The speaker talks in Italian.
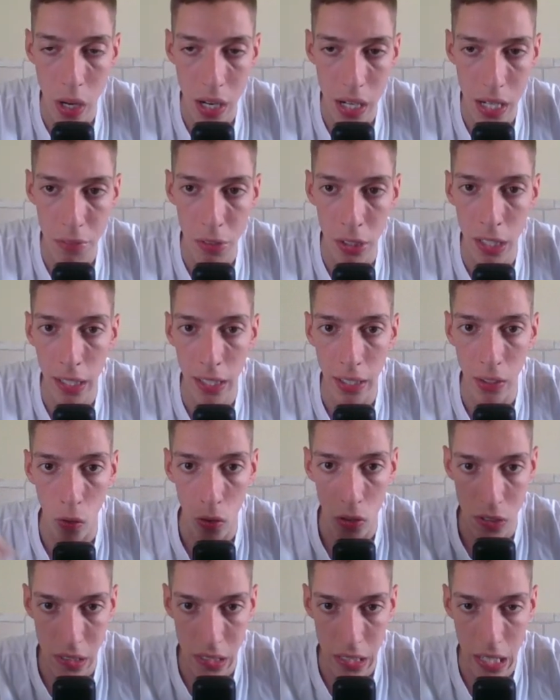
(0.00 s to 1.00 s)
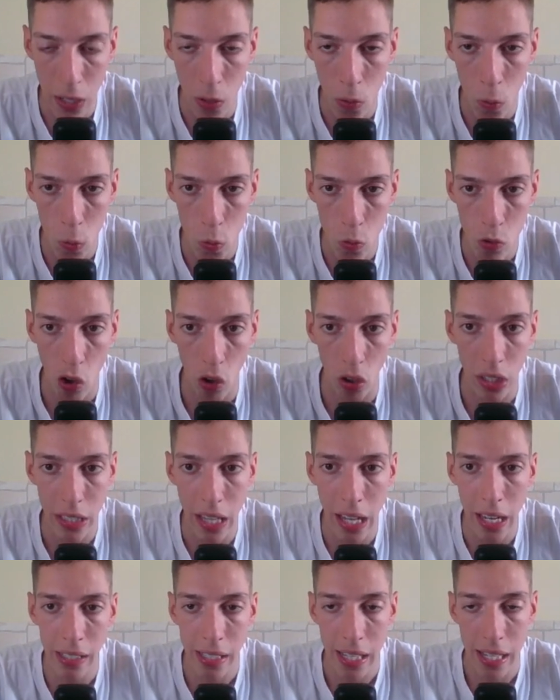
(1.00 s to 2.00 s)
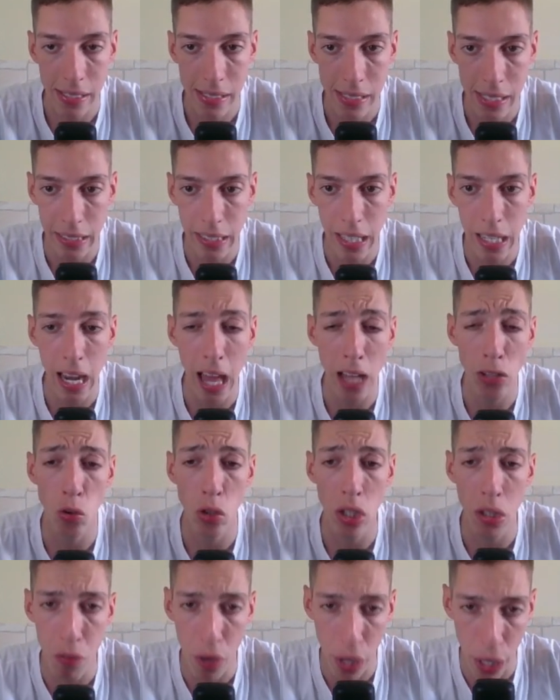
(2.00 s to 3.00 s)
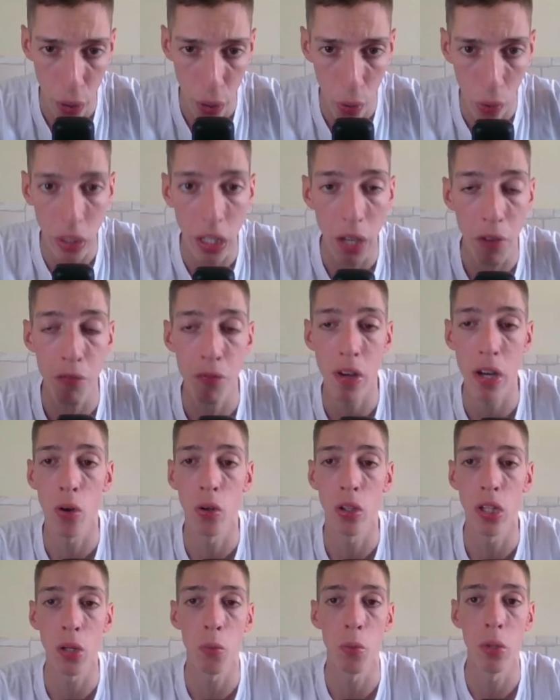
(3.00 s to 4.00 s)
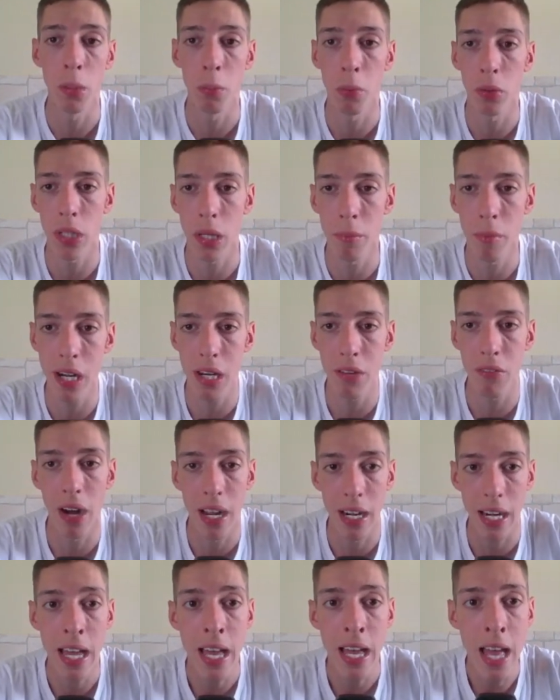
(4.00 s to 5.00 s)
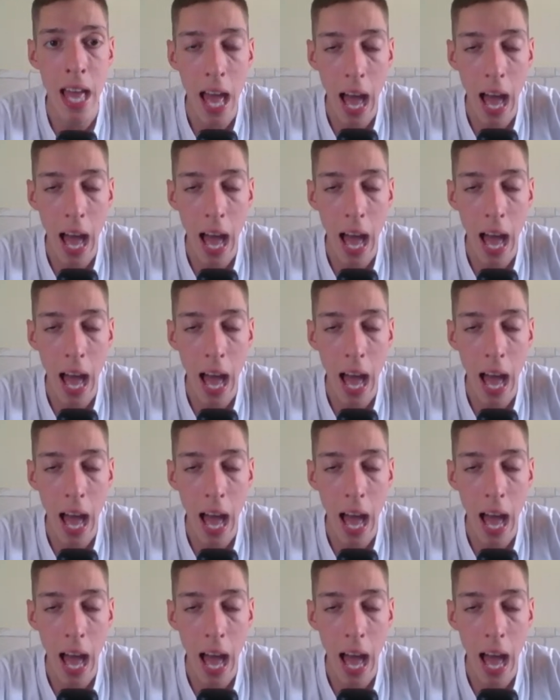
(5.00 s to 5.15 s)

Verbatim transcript: arrivano in cross le conclusioni dalla destra, dal lato di Faraoni e Faraoni quindi potrebbe arrivare